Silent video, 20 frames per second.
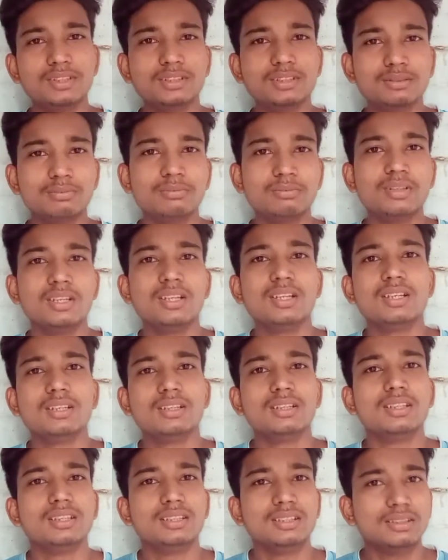इस
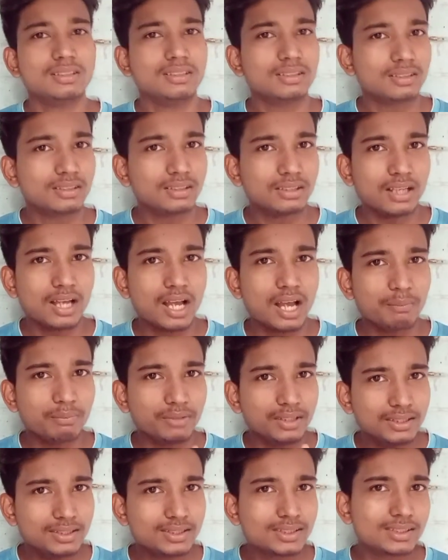आप
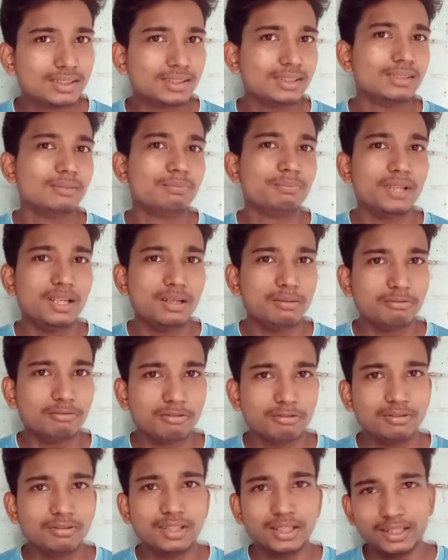इस फिल्म
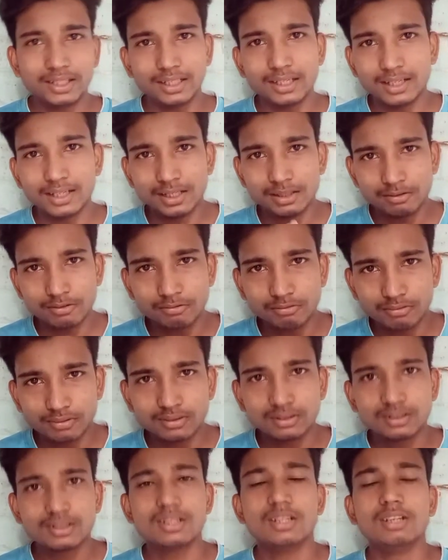को देखिएगा जरूर
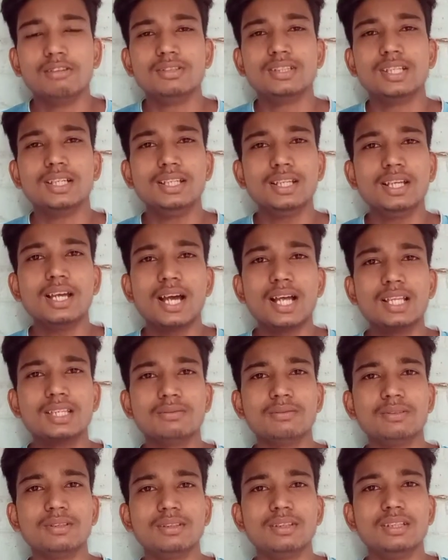तो चलिए
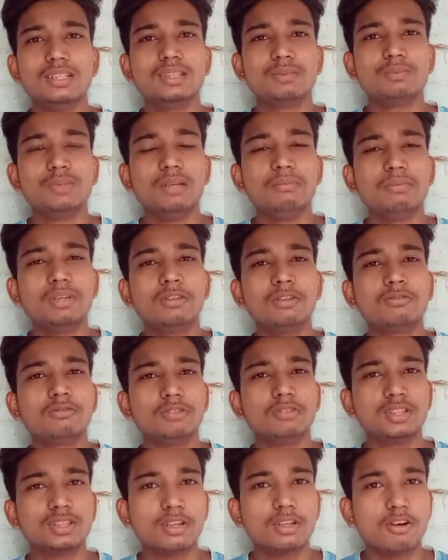आज इस फिल्म के
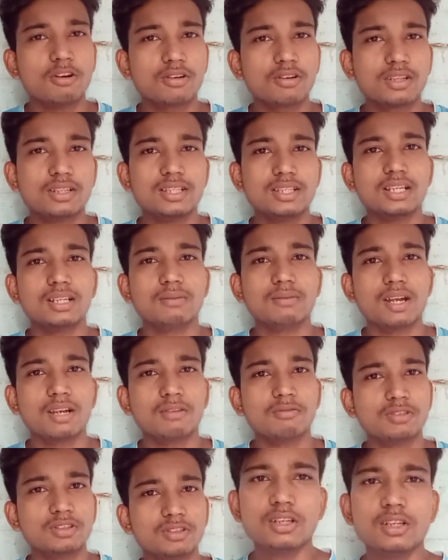कुछ और रीजन के बारे
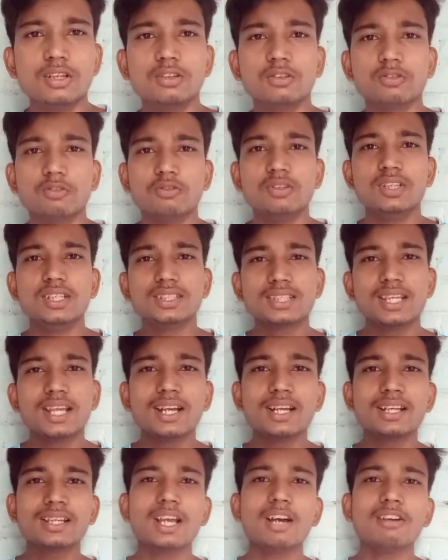में कुछ और तो इसके
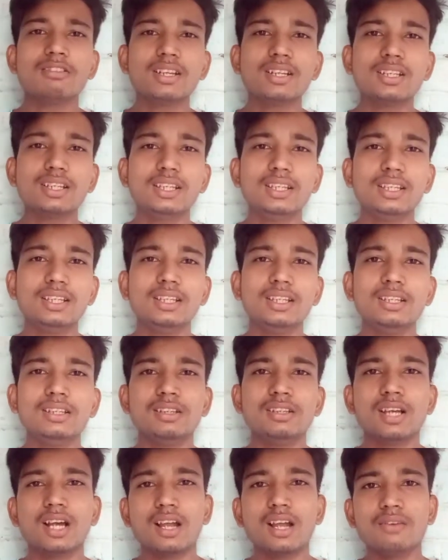आगे क्या होता है
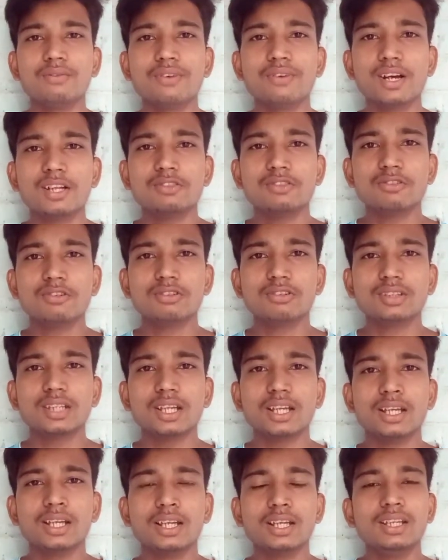कि अल्फ़ा जो
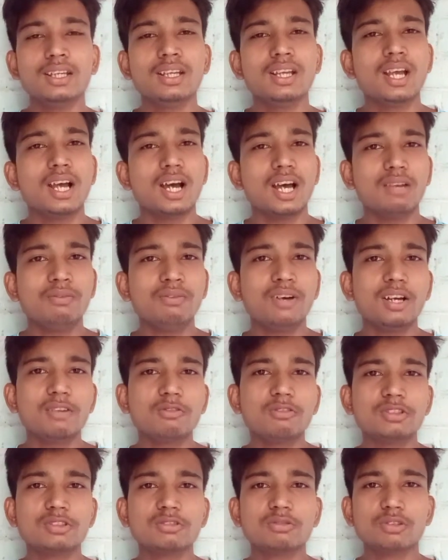होता है अल्फ़ा
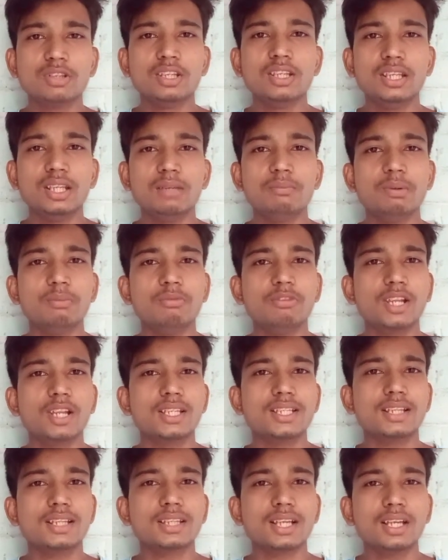को शुद्ध हिंदी में बोला
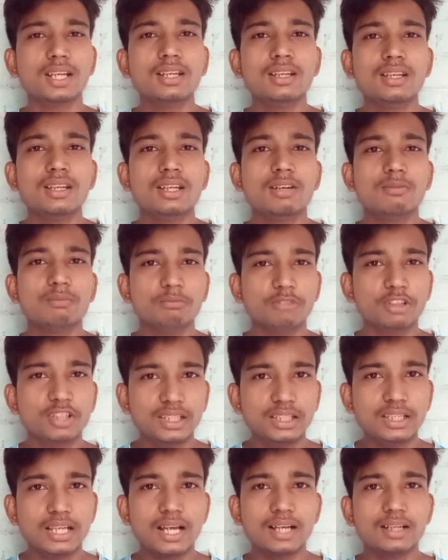जाता है
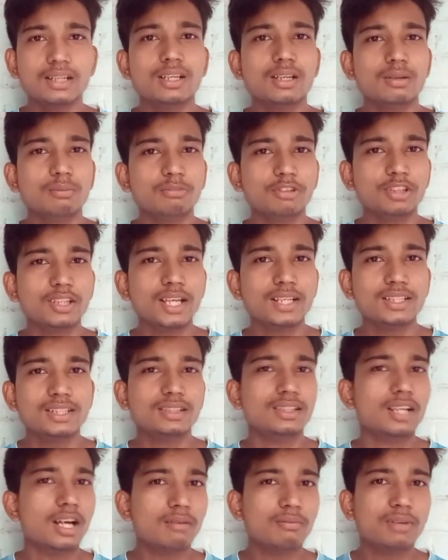मुखिया मुखिया जी
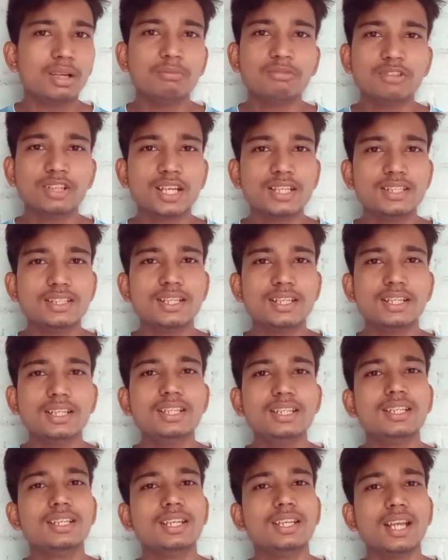गांव वाला मुखिया जी
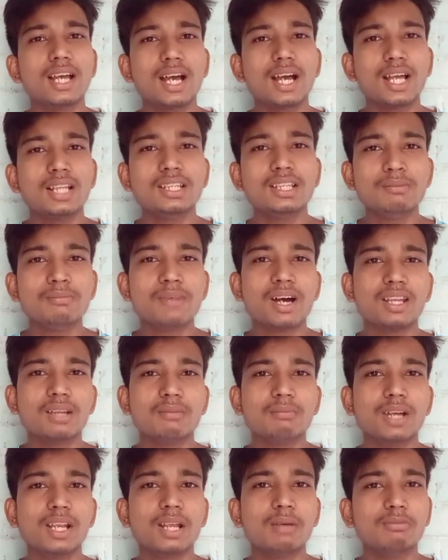नहीं ये आदि
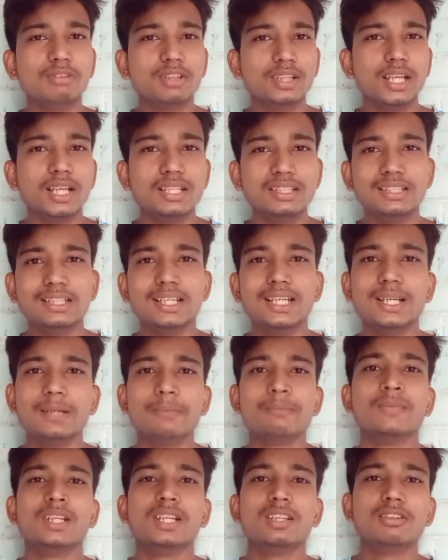मानव वाला मुखिया जी है
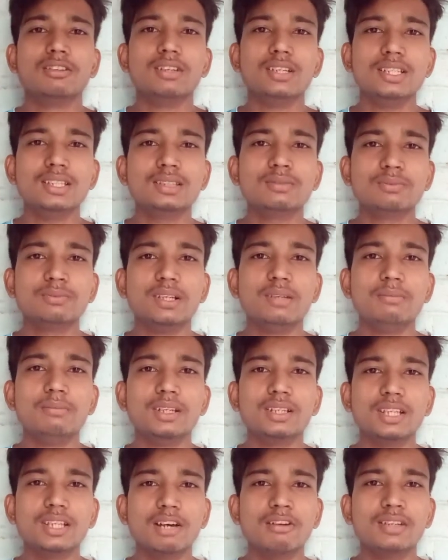तो इस फिल्म
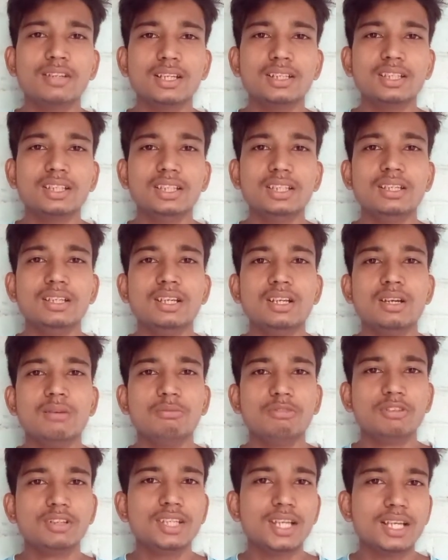में क्या होता है कि
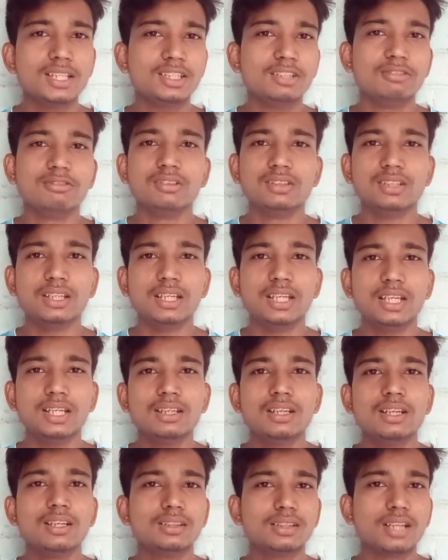मुखिया जी होते हैं
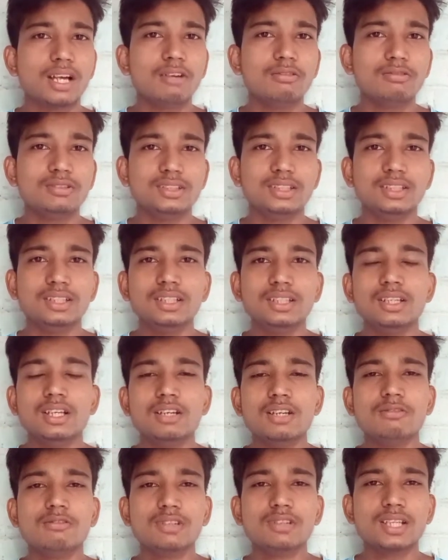ताऊ जी
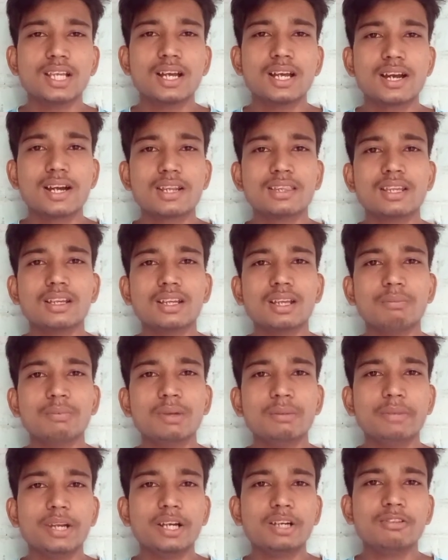वो क्या करते हैं कि
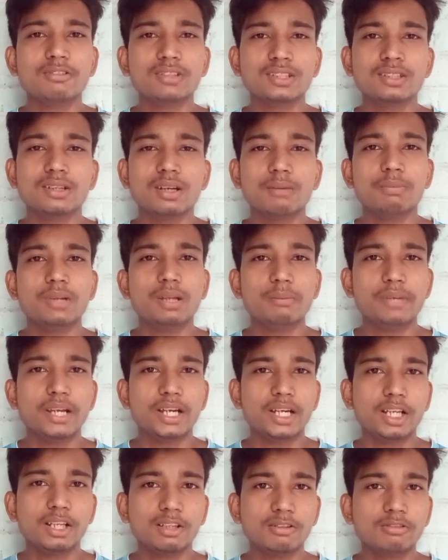अपने बेटों के अपने
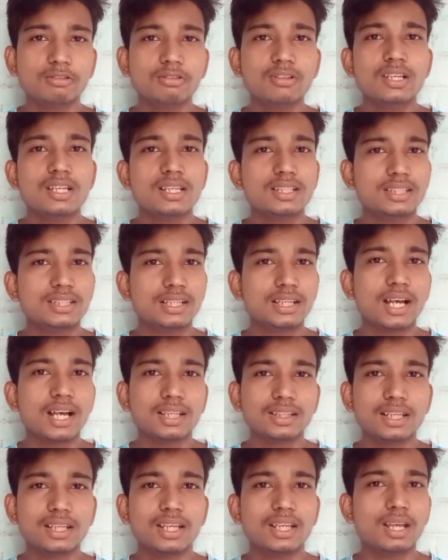बेटे को
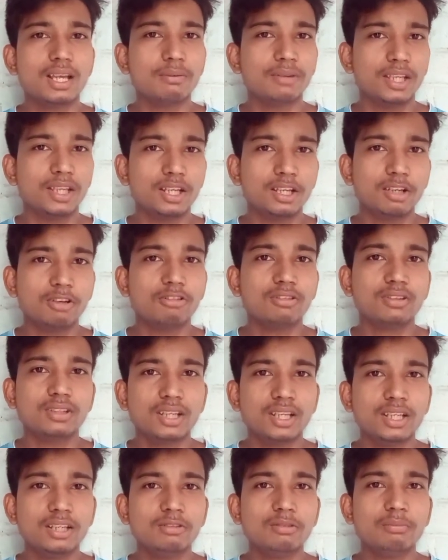सिखाते हैं अब
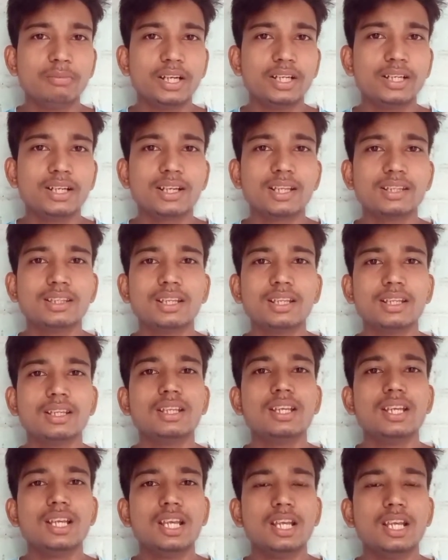इकलौते ही तो बेटे रहते
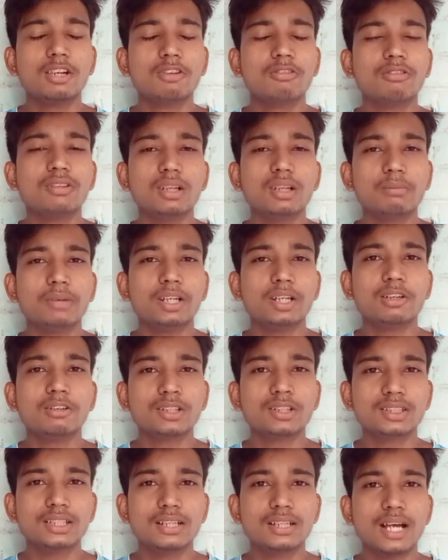हैं इकलौते बेटों
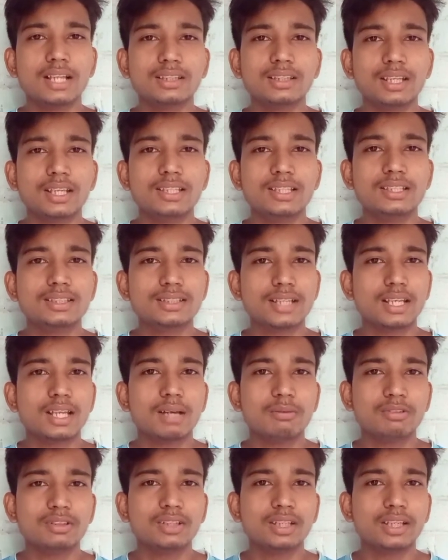को सिखाते हैं जिसका
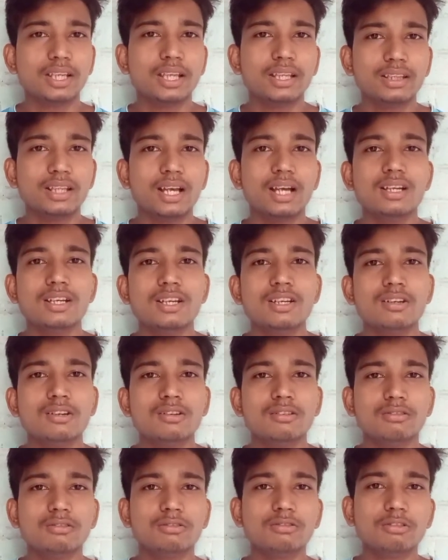नाम होता है केंदा
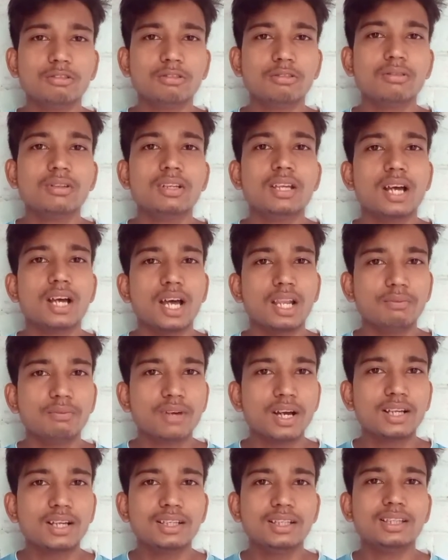उनको
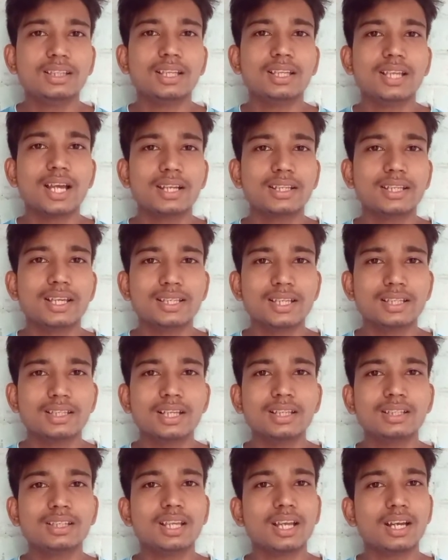अल्फा के लिए तैयार किया
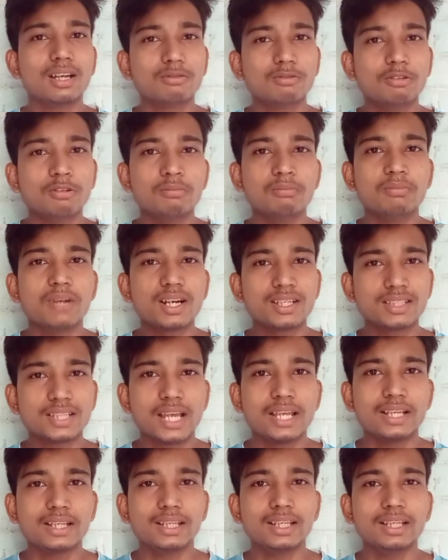जाता है कि अगर वो मर
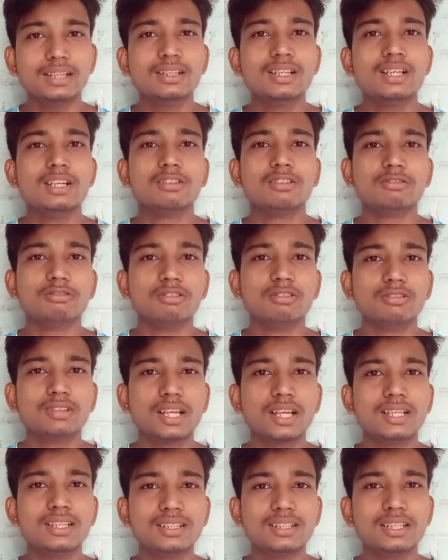जाएंगे तो वो
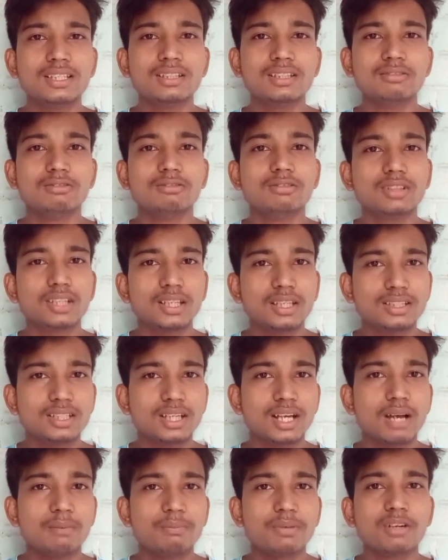किस उनके
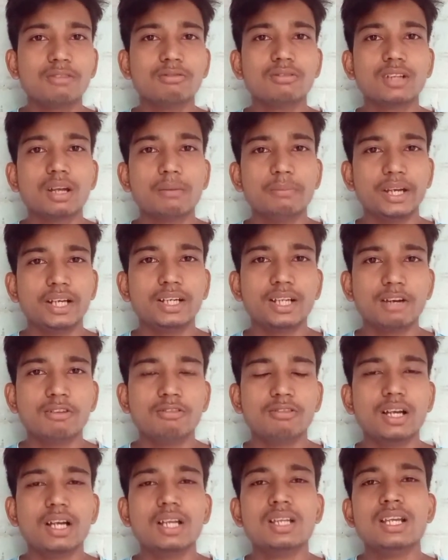जगह पर उनका बेटा
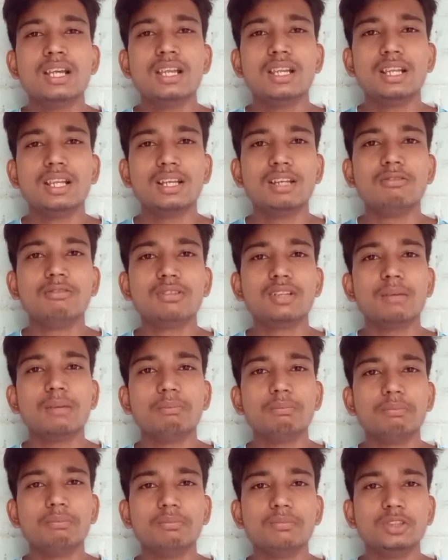होगा लेकिन उनके
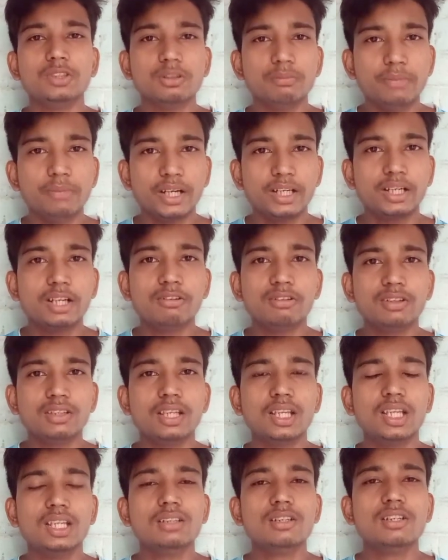जो बेटे
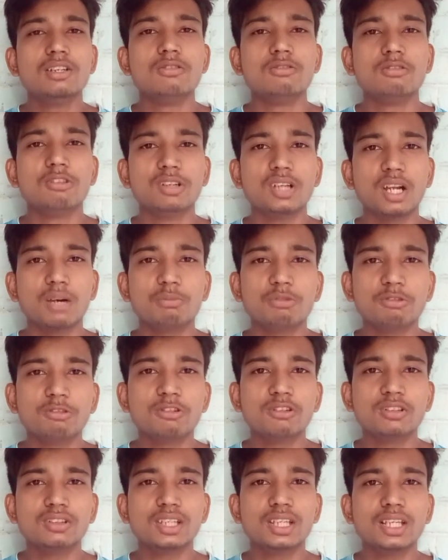होते हैं वो
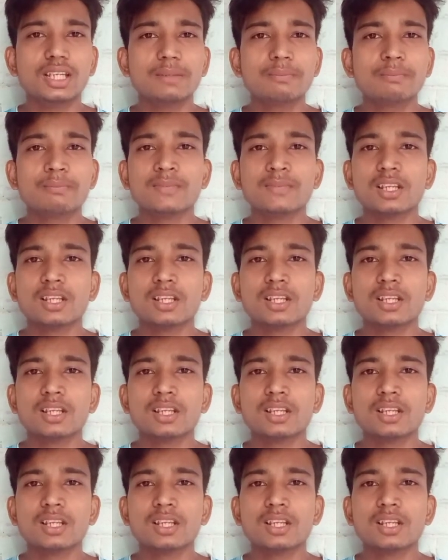डरपोक होते हैं